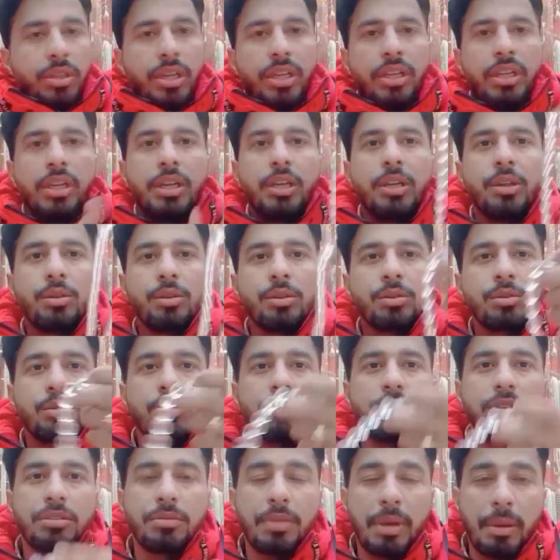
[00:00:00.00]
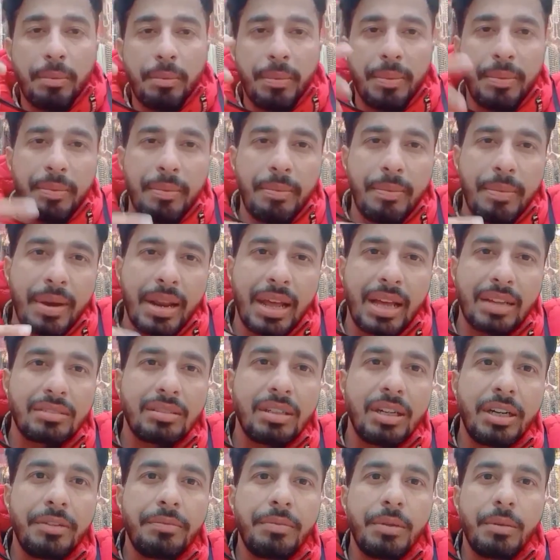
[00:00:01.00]
तो ये देखिए दोस्तों इसमें आप
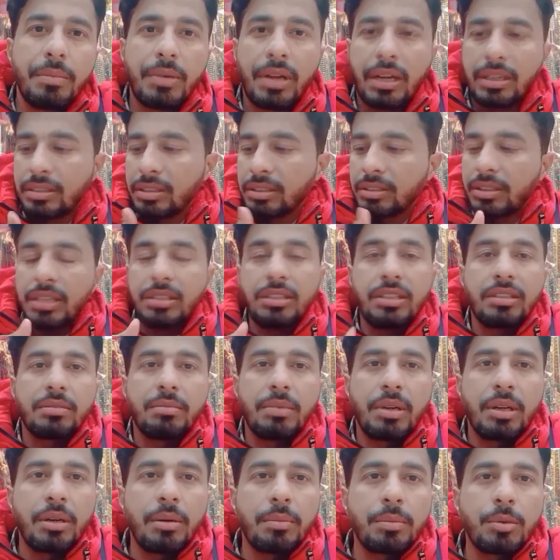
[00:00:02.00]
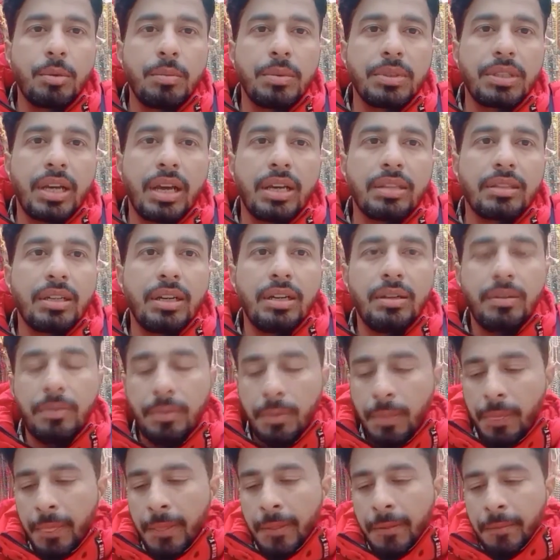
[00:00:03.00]
ब्रेसलेट भी बना सकते हैं जैसे मैंने आपको बताया था
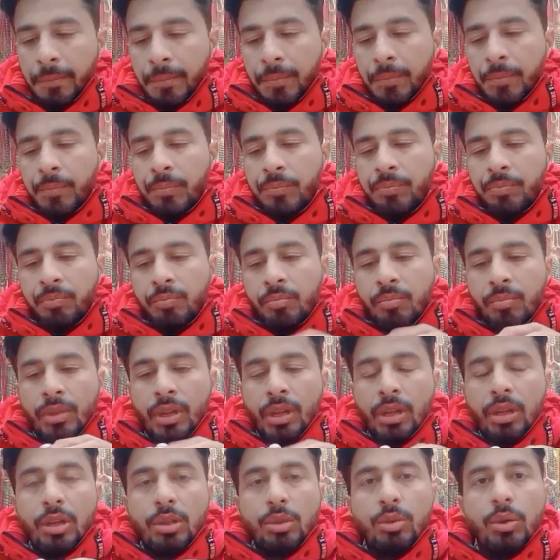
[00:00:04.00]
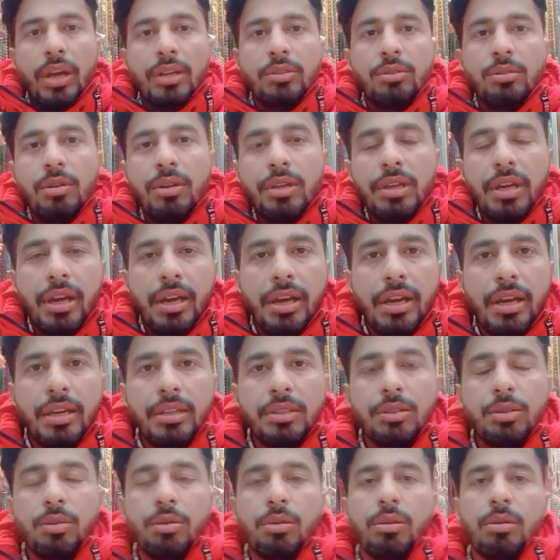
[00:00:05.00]
तो एक्चुअली क्या
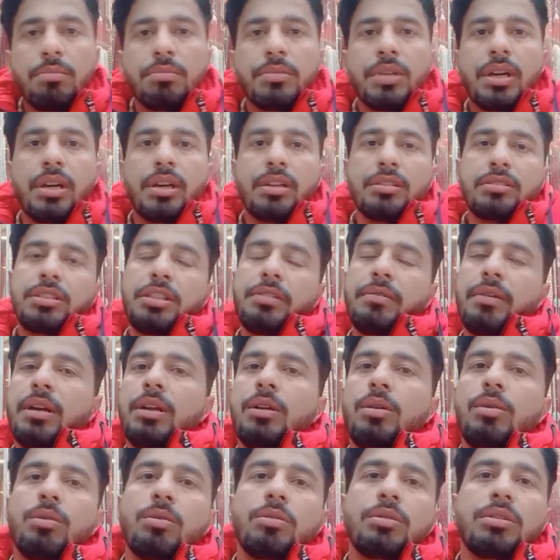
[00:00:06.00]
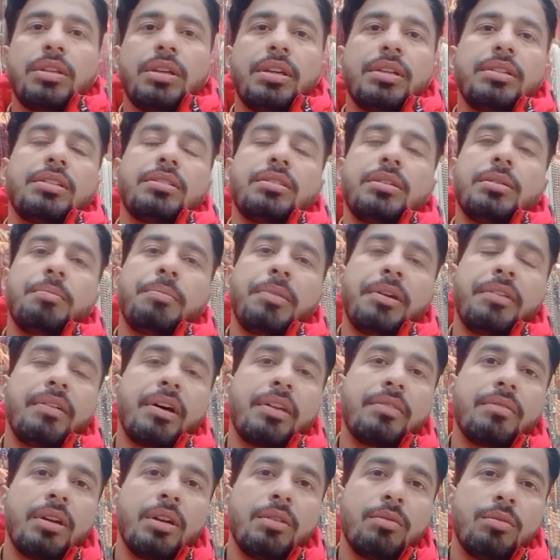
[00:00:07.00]
है जो हम गृहस्थी वाले लोग होते हैं जैसे हम
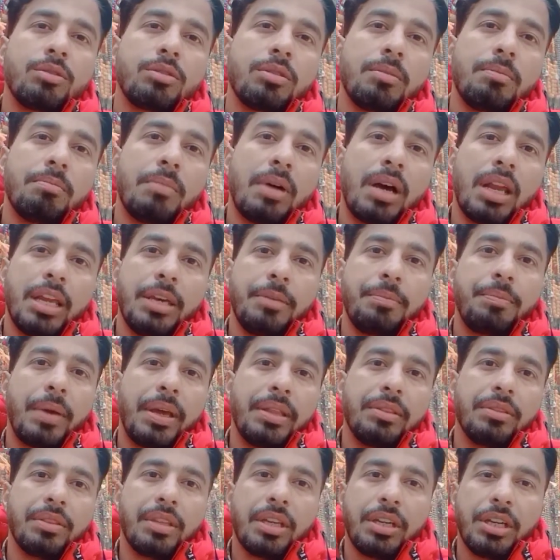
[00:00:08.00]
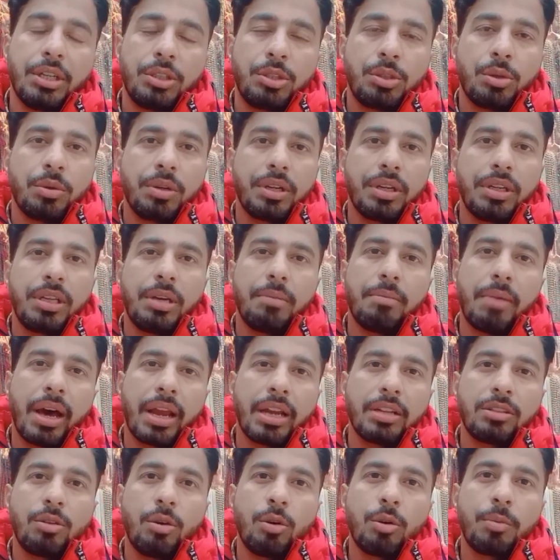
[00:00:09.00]
परिवार वाले वो सब माला ही पहनते हैं ये छोटे ये
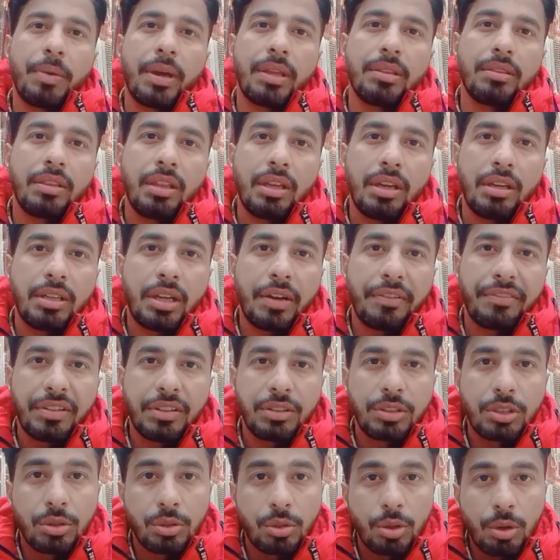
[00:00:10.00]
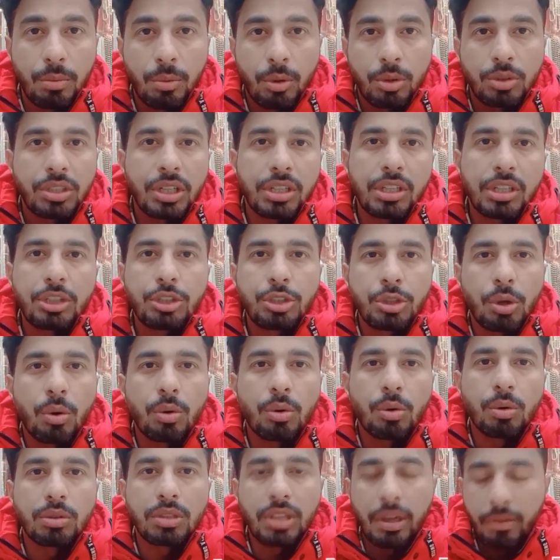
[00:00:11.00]
महाराज लोग पहनते हैं या फिर जिनको बहुत ज़्यादा
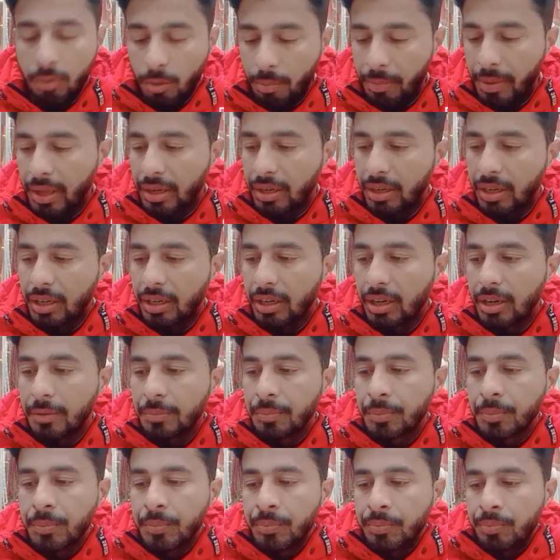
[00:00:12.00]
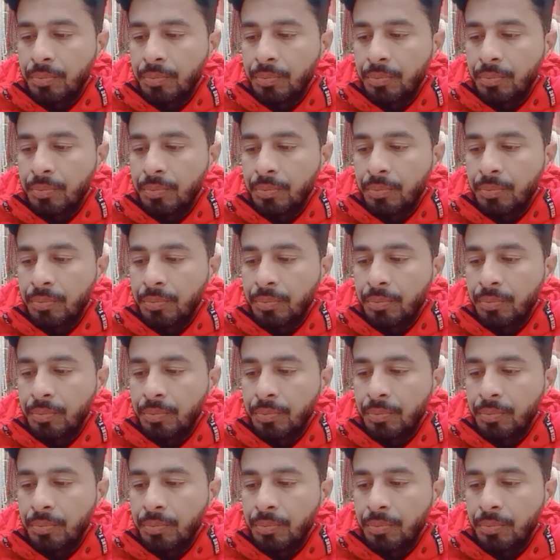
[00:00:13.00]
शौक होता है वो पहनने का